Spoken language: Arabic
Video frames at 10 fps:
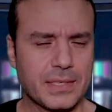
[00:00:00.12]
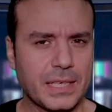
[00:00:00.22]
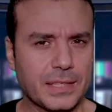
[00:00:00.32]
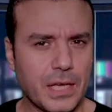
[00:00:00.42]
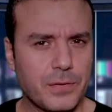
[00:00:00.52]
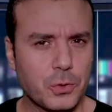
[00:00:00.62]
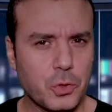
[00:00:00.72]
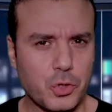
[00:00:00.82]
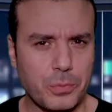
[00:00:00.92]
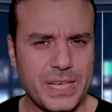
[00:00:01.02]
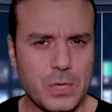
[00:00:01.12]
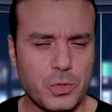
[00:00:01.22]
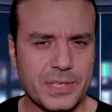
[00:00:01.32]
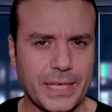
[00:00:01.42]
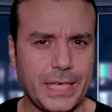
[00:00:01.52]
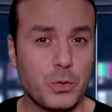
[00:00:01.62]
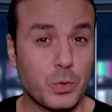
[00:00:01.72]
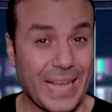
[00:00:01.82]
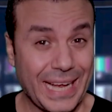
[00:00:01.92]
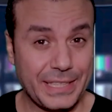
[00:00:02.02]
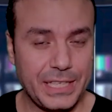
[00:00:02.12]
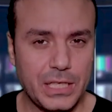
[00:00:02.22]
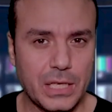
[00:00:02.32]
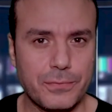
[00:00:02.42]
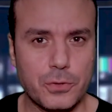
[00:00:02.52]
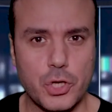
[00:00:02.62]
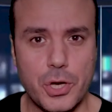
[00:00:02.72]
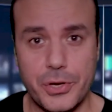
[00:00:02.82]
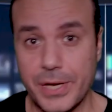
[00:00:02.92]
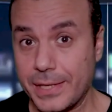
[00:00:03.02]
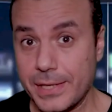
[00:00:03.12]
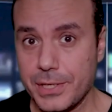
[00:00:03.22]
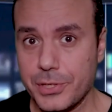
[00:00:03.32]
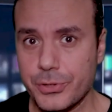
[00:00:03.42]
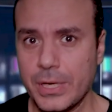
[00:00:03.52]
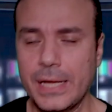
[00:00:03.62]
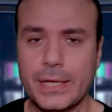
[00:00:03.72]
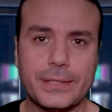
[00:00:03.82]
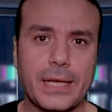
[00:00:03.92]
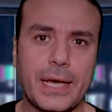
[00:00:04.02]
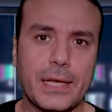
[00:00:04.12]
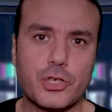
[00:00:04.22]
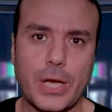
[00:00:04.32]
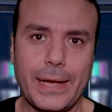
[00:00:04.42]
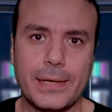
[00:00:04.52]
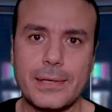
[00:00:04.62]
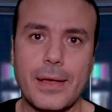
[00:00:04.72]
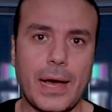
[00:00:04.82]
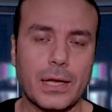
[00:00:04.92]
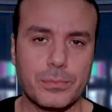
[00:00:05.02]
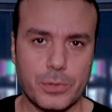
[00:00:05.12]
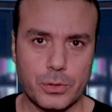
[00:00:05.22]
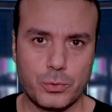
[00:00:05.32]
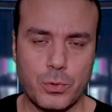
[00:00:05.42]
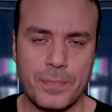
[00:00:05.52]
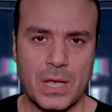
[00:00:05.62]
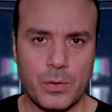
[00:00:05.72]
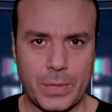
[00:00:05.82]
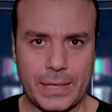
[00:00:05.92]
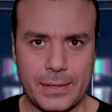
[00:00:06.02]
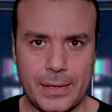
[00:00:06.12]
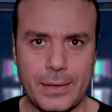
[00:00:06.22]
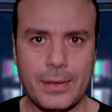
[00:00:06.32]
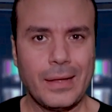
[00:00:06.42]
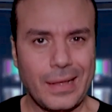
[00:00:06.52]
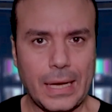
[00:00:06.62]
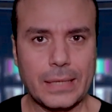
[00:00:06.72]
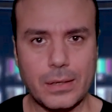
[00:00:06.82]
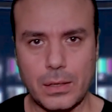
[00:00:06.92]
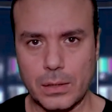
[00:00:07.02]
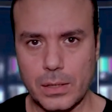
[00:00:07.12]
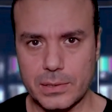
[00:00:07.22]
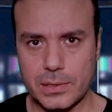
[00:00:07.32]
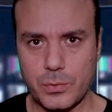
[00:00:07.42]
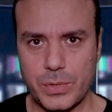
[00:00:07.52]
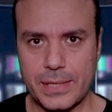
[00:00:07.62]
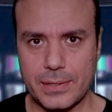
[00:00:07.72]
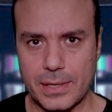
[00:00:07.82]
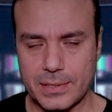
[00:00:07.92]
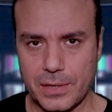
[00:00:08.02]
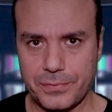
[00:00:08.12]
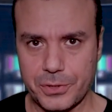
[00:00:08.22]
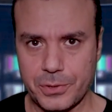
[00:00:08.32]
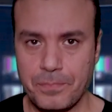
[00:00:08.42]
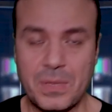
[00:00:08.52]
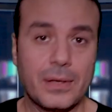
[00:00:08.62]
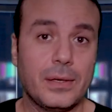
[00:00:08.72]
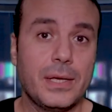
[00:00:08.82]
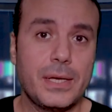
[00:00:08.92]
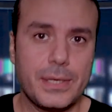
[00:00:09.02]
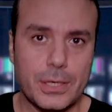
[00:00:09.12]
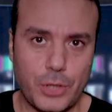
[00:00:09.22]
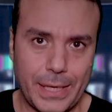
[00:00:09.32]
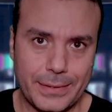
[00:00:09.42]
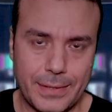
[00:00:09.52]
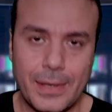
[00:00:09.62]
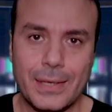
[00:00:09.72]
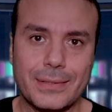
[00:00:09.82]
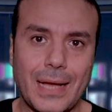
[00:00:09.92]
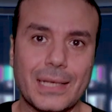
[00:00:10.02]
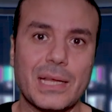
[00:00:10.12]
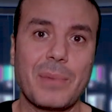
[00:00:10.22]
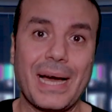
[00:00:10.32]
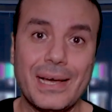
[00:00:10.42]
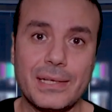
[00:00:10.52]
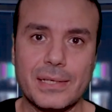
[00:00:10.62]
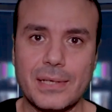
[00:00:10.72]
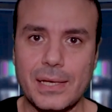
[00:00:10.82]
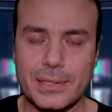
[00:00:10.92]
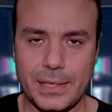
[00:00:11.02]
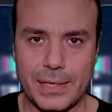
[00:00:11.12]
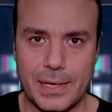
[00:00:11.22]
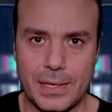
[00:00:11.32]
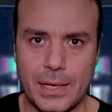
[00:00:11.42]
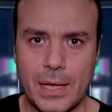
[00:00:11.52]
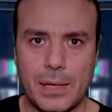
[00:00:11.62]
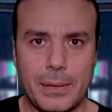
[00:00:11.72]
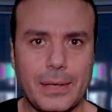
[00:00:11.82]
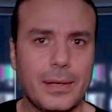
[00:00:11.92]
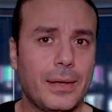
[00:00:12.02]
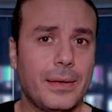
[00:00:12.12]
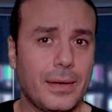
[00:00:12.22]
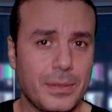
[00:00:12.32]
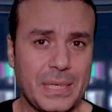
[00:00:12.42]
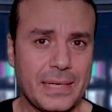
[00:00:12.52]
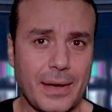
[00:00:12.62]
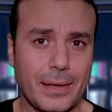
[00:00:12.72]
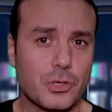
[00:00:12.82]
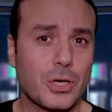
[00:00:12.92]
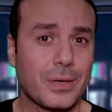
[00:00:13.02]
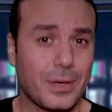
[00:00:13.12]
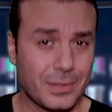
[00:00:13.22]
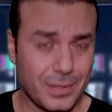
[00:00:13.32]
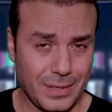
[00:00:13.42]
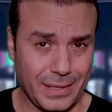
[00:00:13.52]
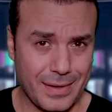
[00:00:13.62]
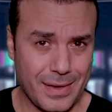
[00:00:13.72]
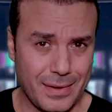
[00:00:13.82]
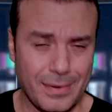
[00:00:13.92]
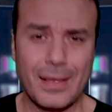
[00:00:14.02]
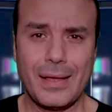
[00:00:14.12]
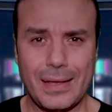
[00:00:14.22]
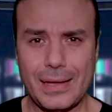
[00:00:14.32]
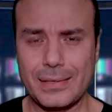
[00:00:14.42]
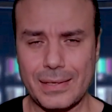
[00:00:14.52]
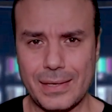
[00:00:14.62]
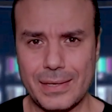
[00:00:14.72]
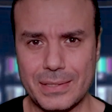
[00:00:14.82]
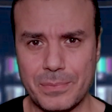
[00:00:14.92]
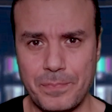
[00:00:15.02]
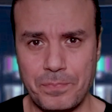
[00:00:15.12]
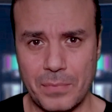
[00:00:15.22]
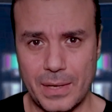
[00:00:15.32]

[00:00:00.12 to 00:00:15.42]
سنة 1990 وتحديدا في شهر يناير دخل شحاتة على مراته وقال لها أنا خلاص نويت أسافر ليه يا شحاتة ده احنا معانا تلات عيال قال لها يا أمينة علشان خاطر العيال أنا لازم